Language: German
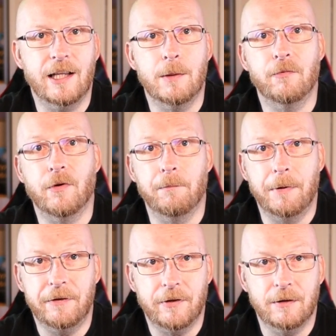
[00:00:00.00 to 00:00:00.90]
eben
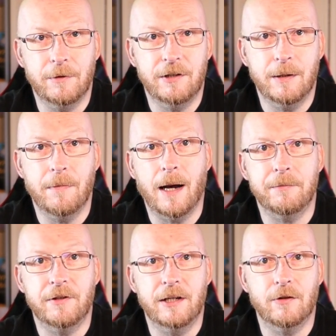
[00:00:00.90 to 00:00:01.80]
verbessern mit jedem
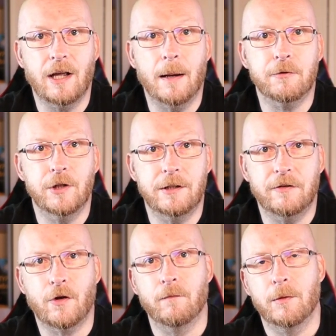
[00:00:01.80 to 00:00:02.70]
Update oder Upgrade.
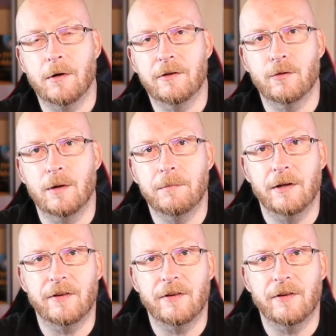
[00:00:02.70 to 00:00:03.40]
Jetzt kommen wir mal zu ein paar